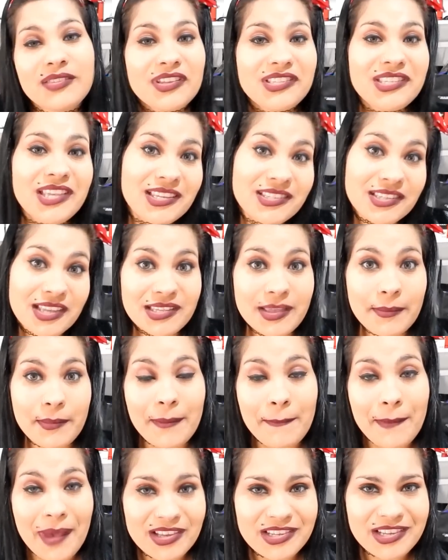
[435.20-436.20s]
E se você quiser
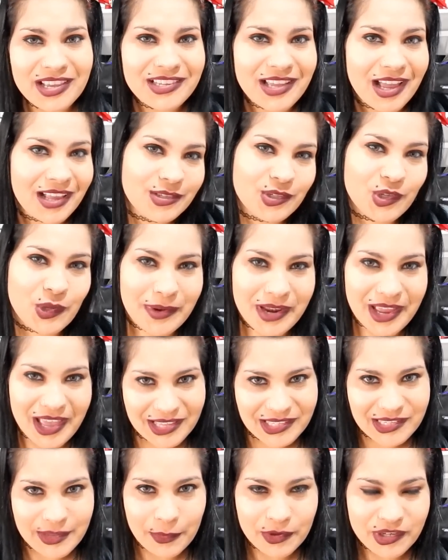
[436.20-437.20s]
saber mais detalhes sobre
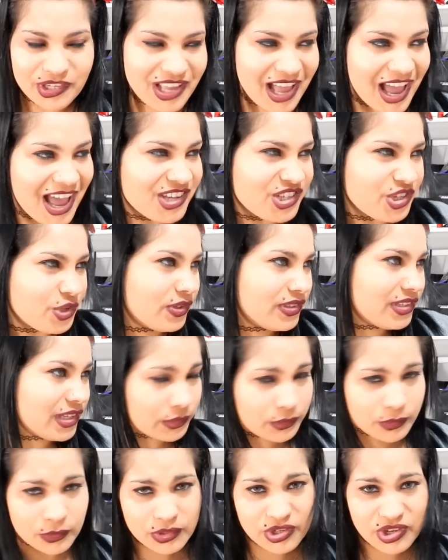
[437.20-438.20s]
essa postagem,
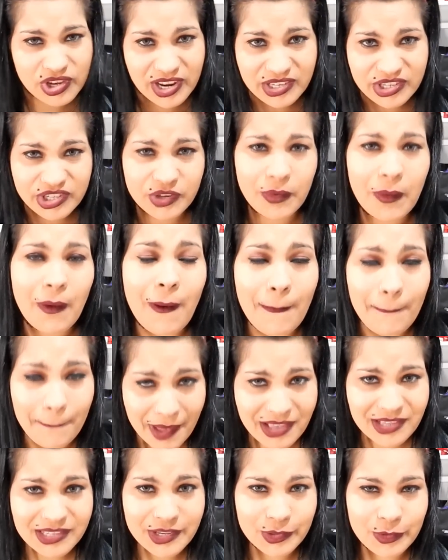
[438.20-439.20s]
anotar tudo direitinho,
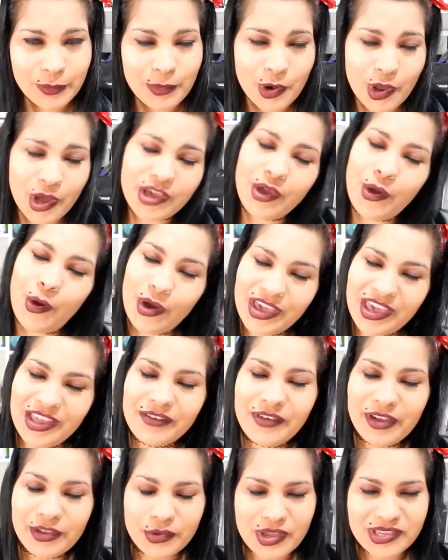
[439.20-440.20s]
passa no blog
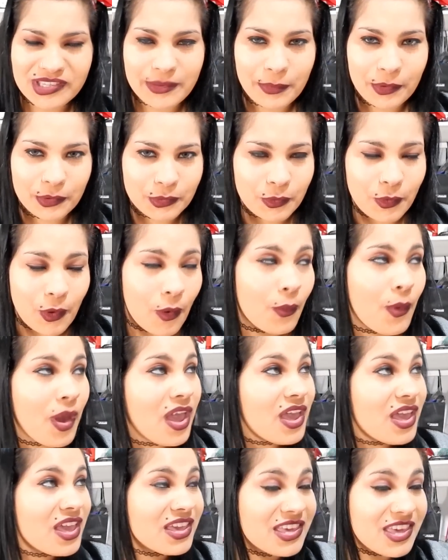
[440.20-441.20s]
roqueirivaidosa.com
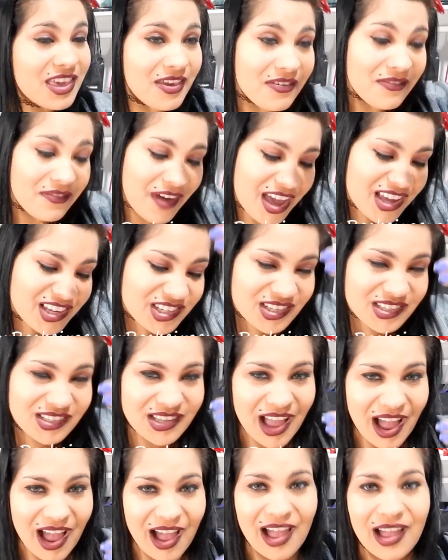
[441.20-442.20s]
que vai
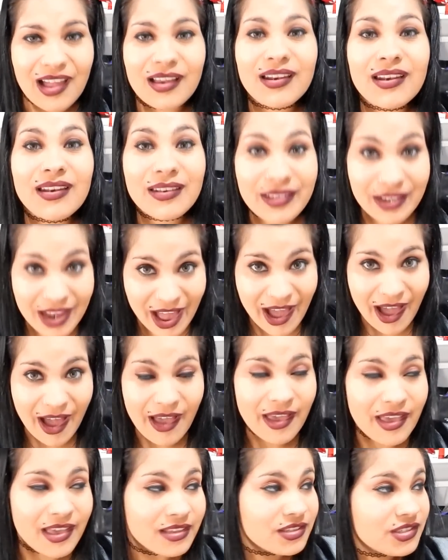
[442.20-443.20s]
estar
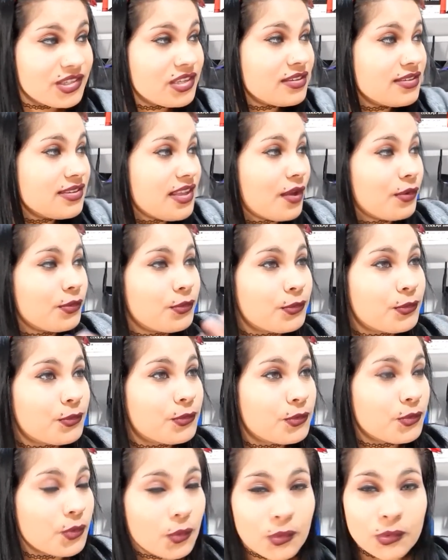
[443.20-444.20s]
lá dizendo
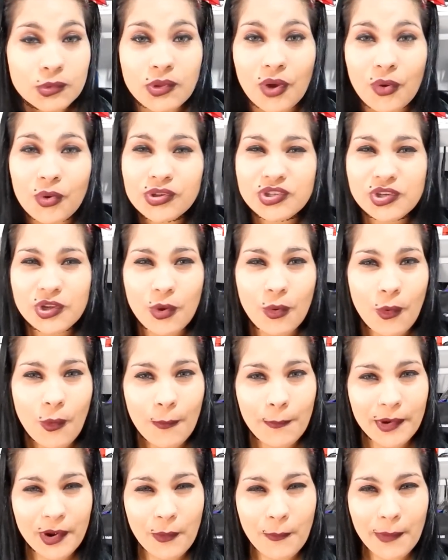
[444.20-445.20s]
tudo, onde que eu
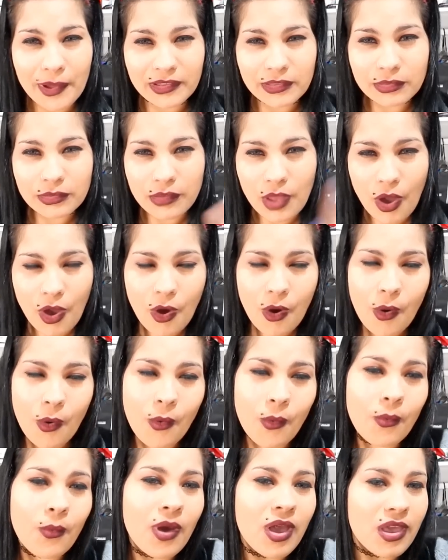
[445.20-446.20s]
comprei o
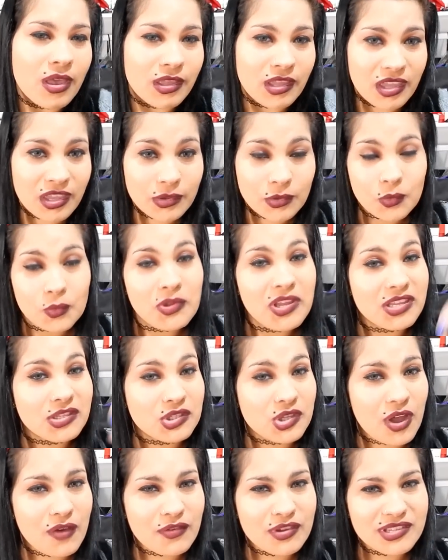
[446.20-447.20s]
batom e tudo. É
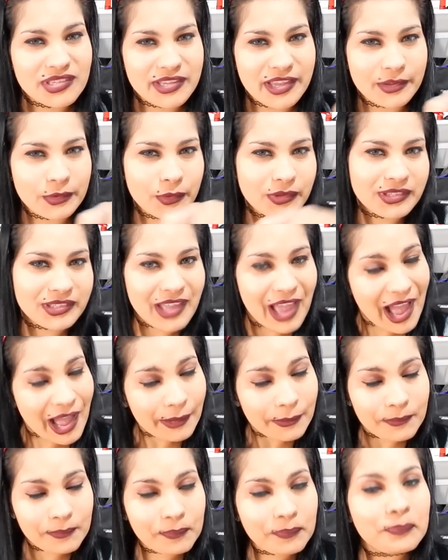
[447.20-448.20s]
só você
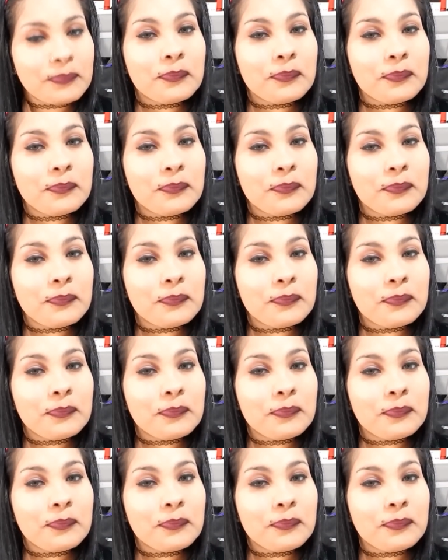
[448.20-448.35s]
anotar